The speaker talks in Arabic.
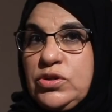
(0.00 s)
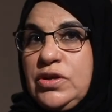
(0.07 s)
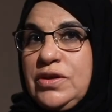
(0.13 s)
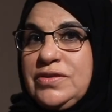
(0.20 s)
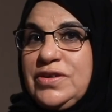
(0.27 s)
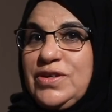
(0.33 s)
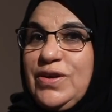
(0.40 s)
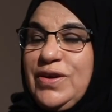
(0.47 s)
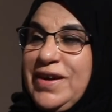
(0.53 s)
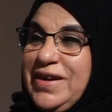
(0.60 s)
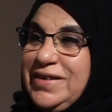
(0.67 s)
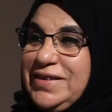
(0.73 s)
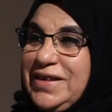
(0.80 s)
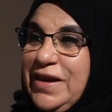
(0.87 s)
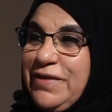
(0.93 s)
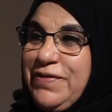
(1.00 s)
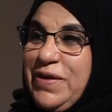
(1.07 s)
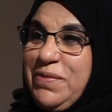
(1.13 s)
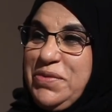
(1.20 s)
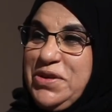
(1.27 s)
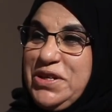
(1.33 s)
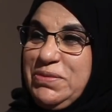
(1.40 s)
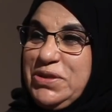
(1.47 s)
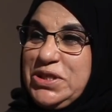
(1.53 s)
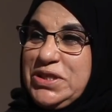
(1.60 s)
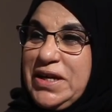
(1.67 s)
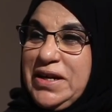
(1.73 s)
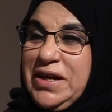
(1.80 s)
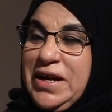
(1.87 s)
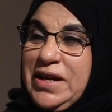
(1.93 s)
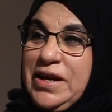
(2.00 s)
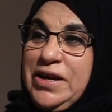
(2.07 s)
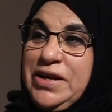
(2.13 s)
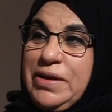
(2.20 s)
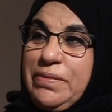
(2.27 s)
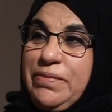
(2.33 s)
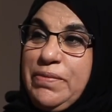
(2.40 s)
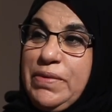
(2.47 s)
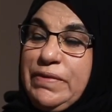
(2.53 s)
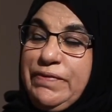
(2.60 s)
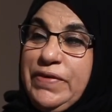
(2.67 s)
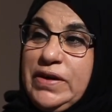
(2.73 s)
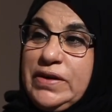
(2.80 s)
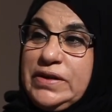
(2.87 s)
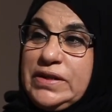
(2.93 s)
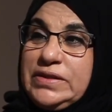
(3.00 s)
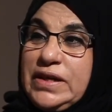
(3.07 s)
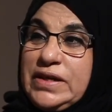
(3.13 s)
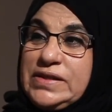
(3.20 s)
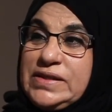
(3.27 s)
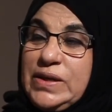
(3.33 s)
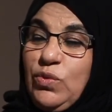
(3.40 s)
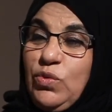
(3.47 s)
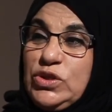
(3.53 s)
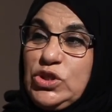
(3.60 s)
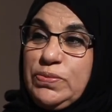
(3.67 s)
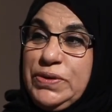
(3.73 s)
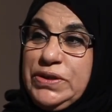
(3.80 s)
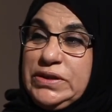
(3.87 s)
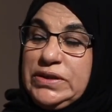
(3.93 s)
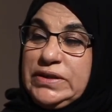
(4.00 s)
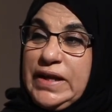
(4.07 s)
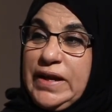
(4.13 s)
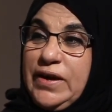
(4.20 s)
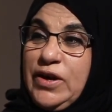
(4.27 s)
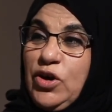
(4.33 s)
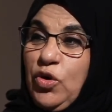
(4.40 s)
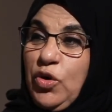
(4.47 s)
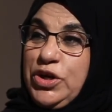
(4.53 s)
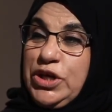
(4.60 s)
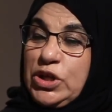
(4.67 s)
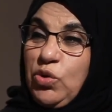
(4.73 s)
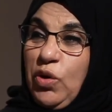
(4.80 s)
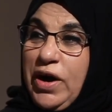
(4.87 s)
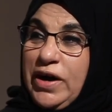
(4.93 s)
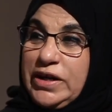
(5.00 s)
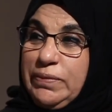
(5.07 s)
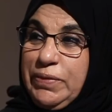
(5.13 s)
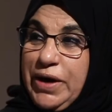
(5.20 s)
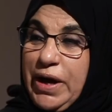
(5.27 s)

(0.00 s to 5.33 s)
دكتوره انت افهم مني بالشرع هل احنا بالفعل نقدر نزوج بنتنا وهي تعاني من